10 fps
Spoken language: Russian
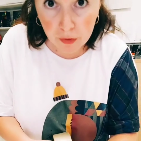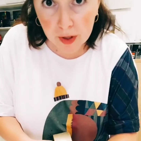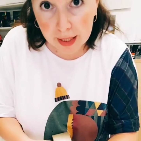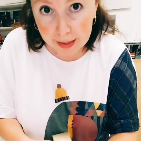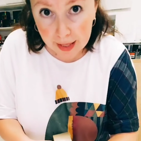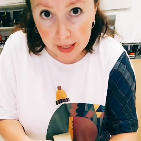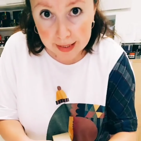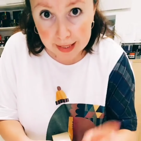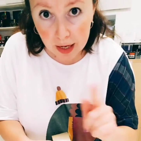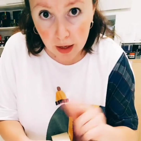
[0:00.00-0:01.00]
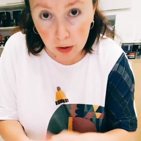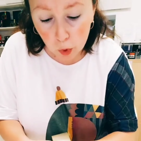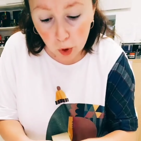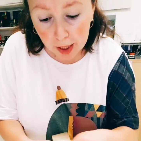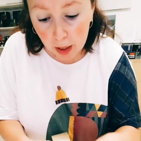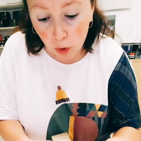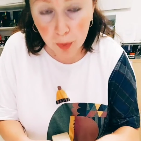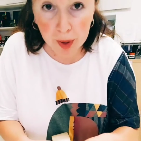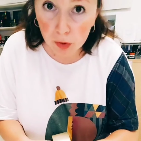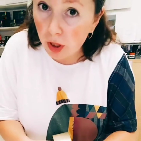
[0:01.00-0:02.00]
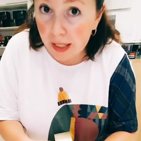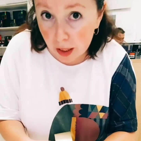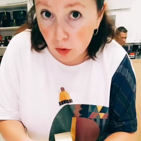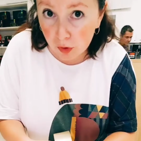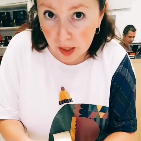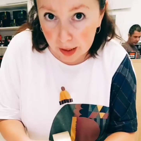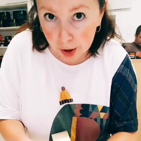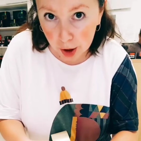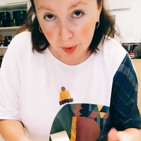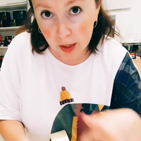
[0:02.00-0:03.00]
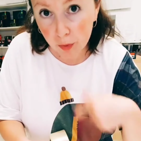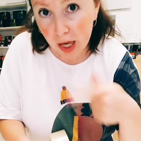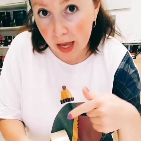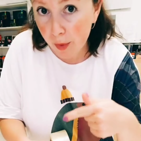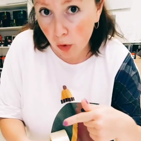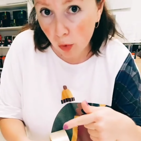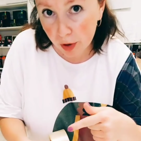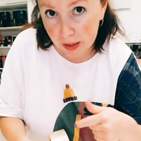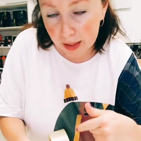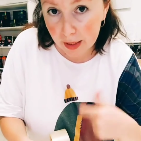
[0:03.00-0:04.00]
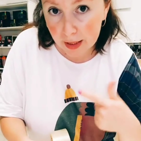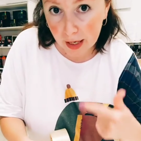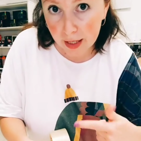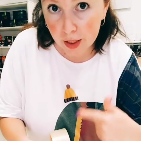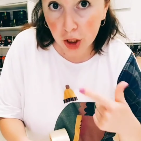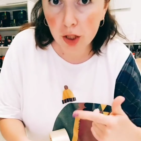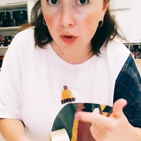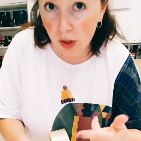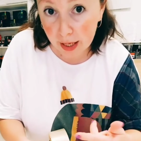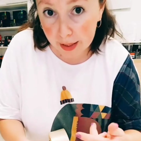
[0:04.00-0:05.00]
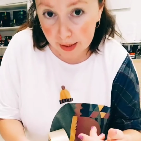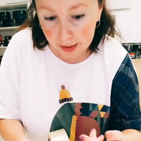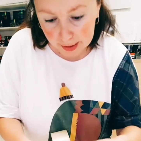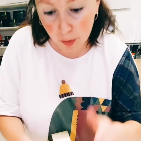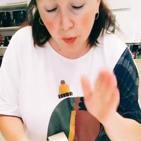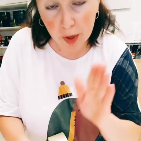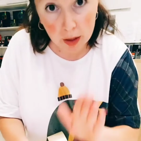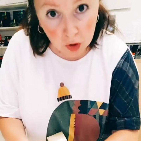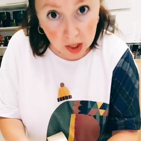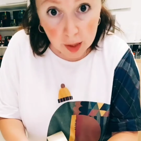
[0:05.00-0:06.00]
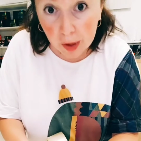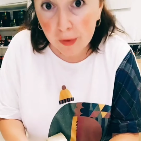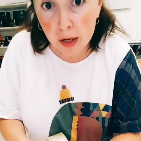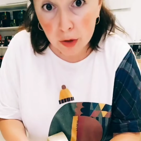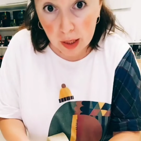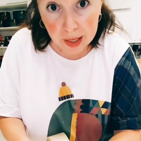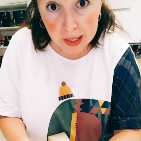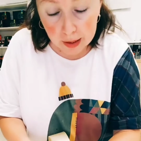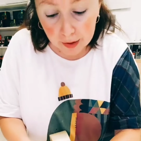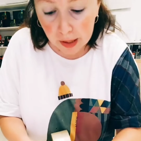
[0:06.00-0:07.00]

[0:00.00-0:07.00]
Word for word: в города, где кое-какой продукции нету в наличии. Поэтому я не могу провести заказ через онлайн-систему. Поэтому я отправляю сама эти две